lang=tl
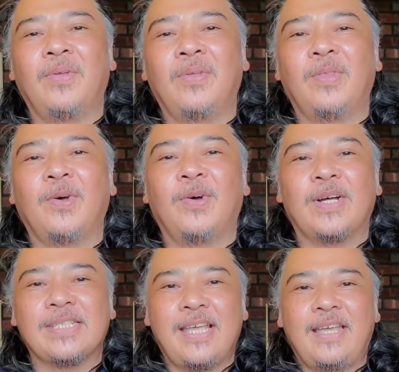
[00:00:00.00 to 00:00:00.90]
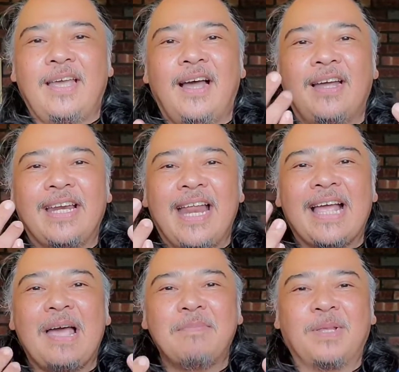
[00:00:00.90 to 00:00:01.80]
No? Kasi ang
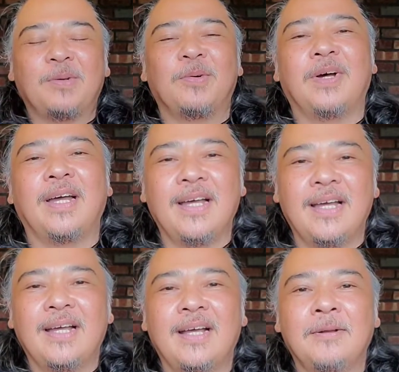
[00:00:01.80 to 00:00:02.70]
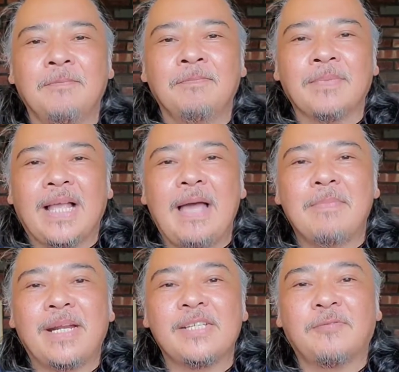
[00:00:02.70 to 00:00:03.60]
ginagamit kong uh,
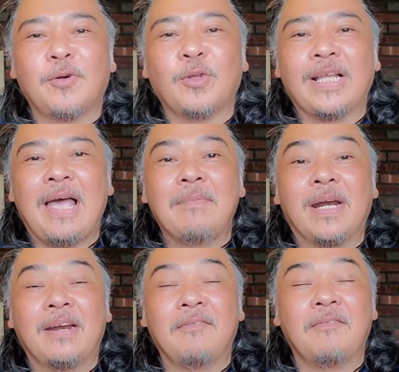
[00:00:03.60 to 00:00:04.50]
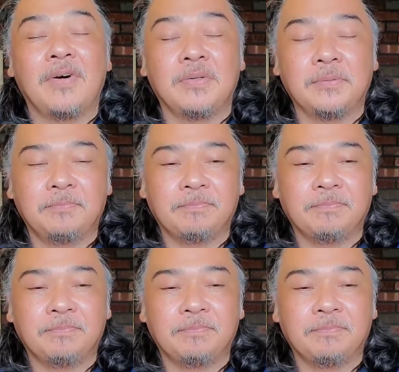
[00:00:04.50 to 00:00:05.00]
camera is front camera ng phone.